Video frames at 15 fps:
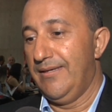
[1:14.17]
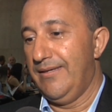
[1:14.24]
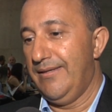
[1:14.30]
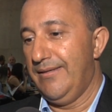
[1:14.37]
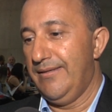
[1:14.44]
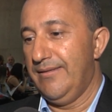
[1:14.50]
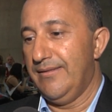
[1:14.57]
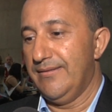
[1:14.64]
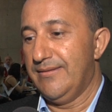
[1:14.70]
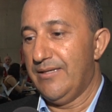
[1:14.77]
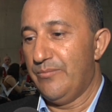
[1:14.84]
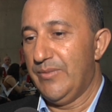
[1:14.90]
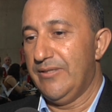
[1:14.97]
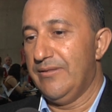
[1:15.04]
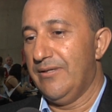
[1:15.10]
E
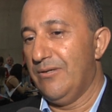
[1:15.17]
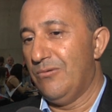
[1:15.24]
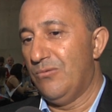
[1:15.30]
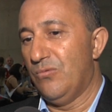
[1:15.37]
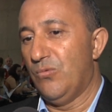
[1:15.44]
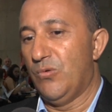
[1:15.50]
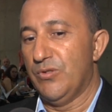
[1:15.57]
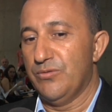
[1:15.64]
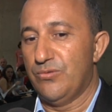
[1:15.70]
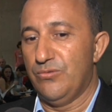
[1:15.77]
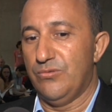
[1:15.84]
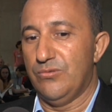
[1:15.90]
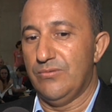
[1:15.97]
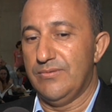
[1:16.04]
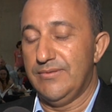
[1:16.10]
também terá um
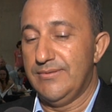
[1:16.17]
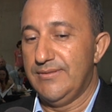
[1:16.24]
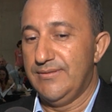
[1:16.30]
outro